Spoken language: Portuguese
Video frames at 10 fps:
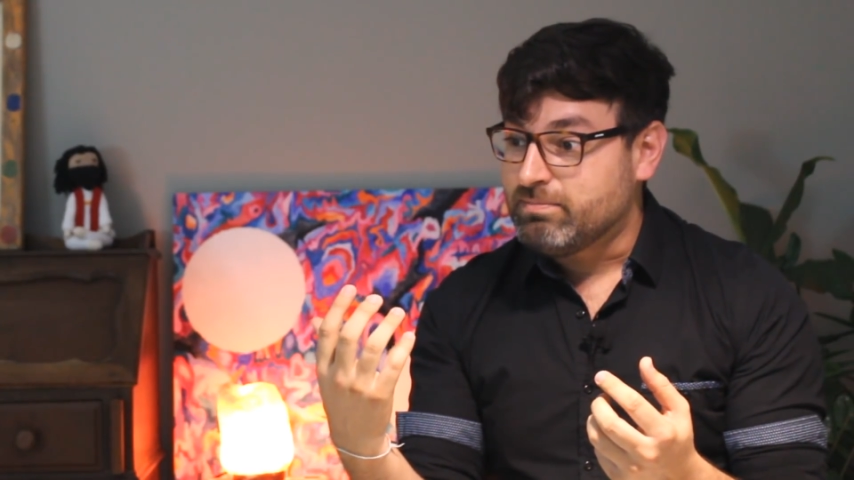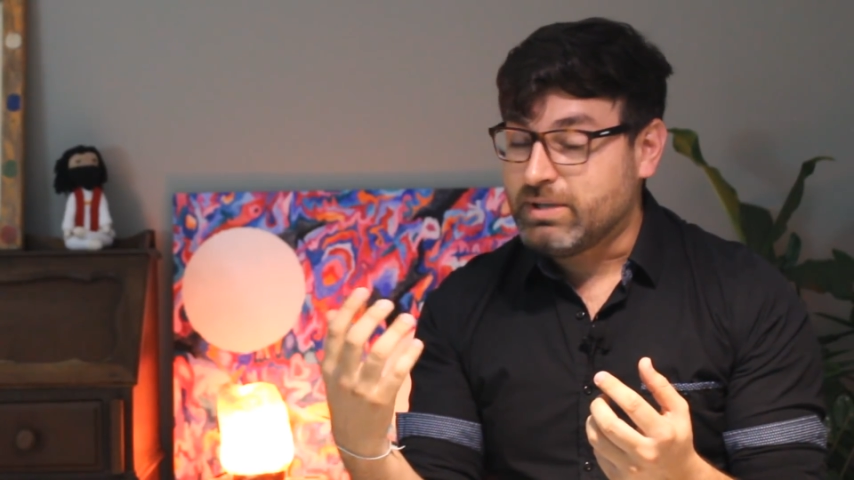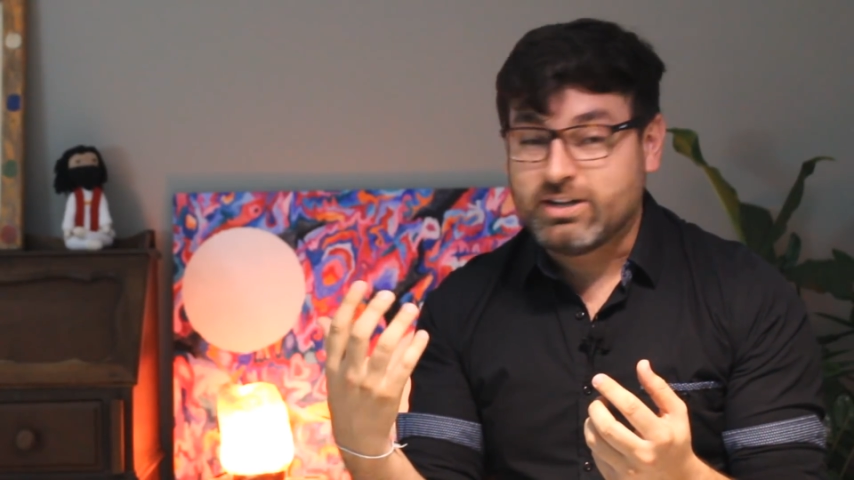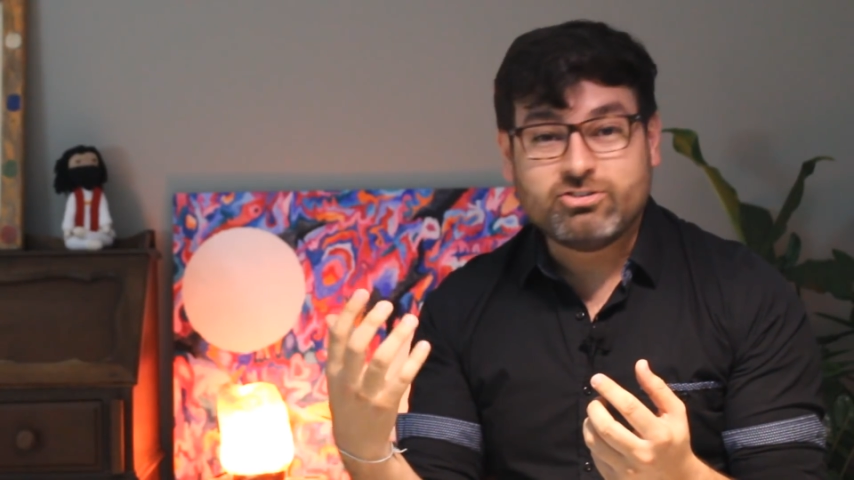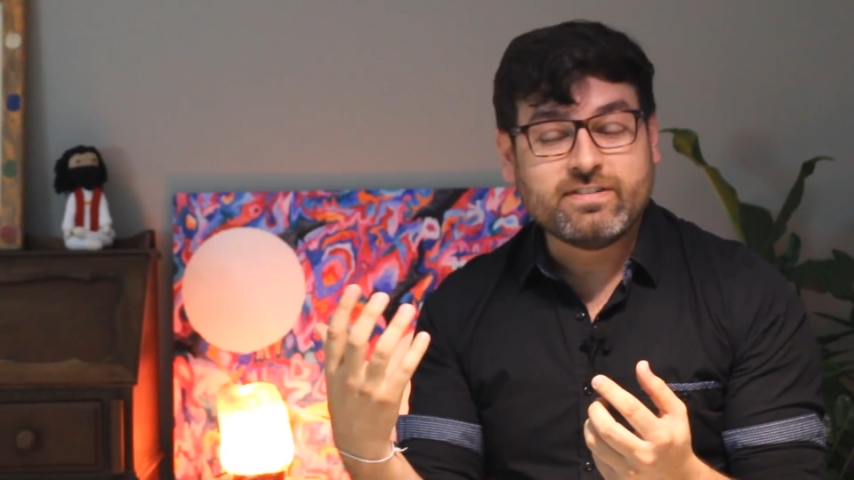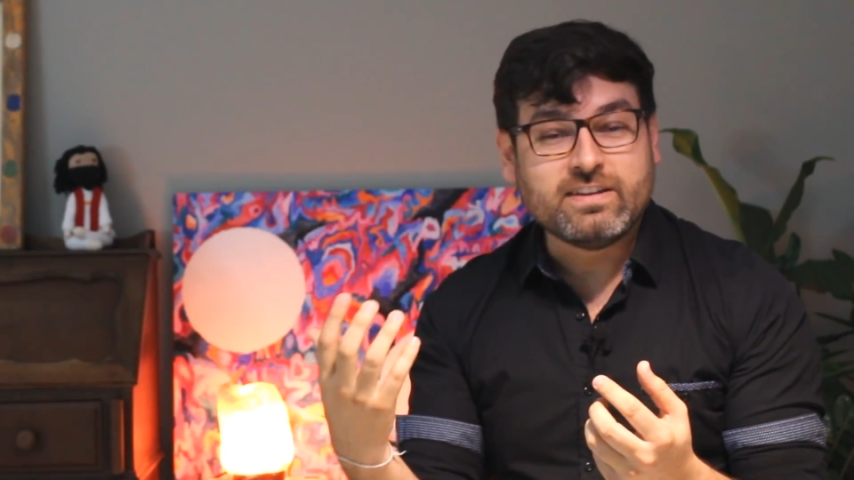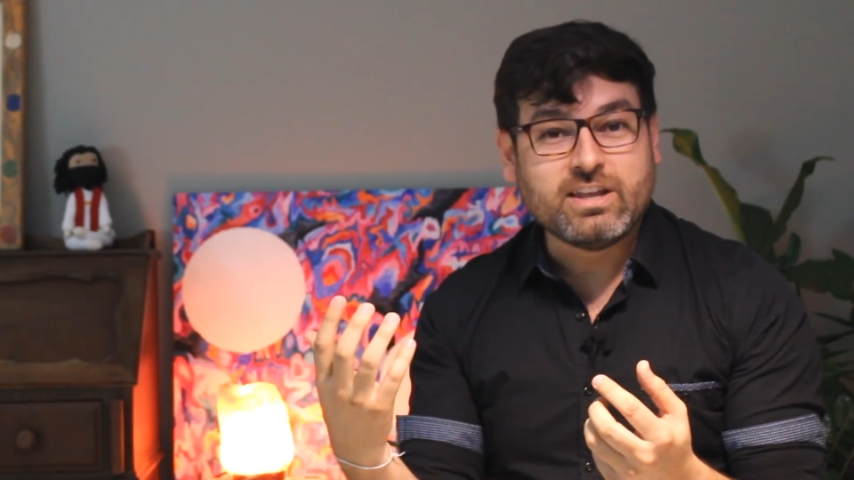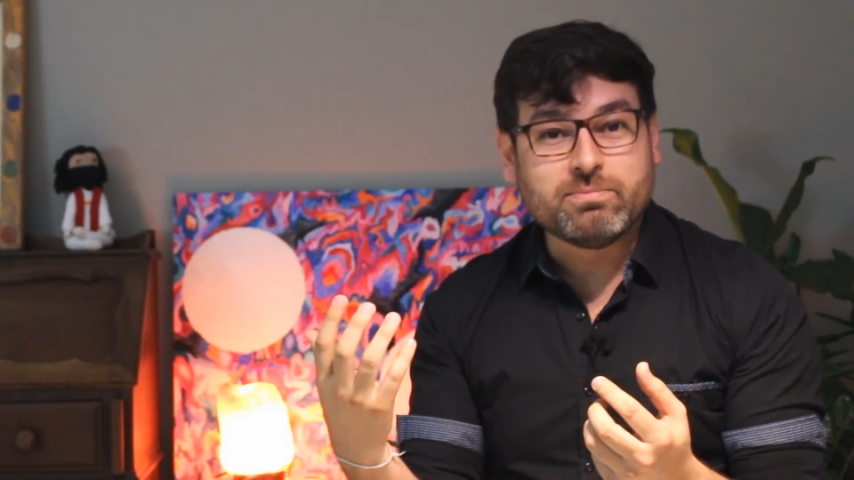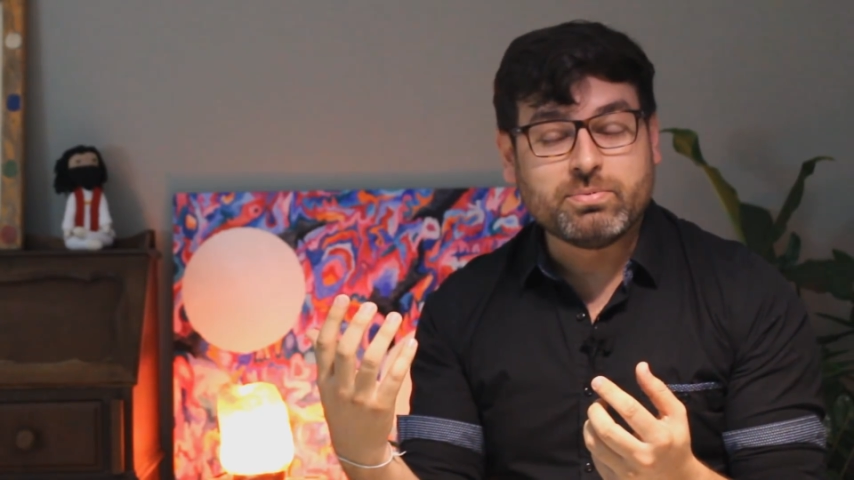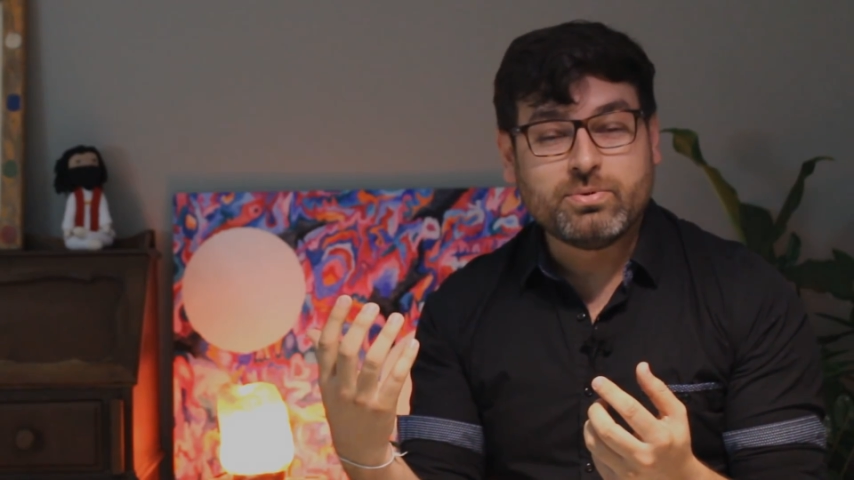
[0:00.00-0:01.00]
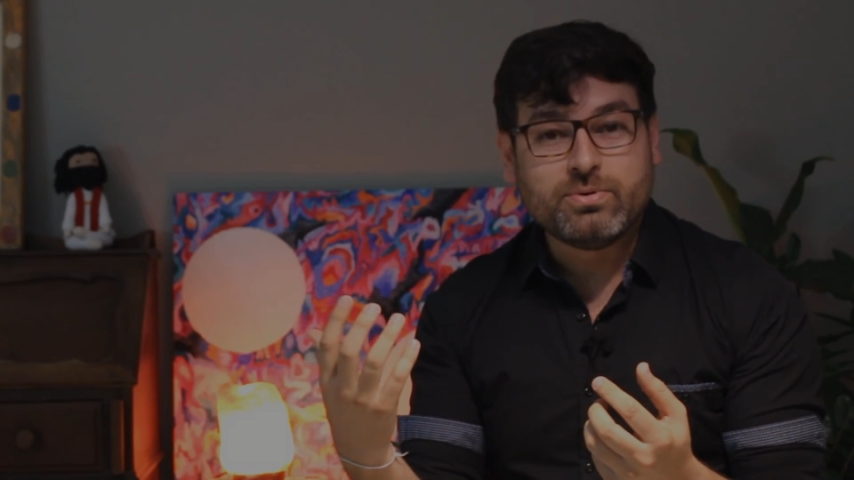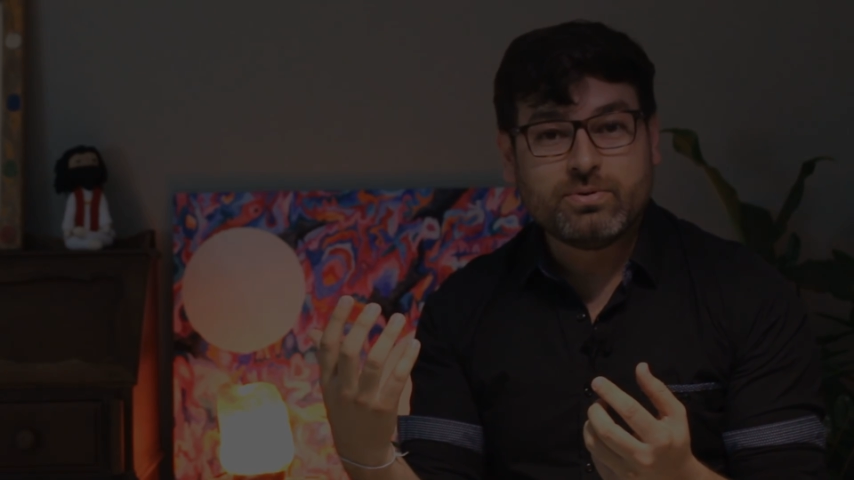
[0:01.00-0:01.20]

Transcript: perante esse tempo.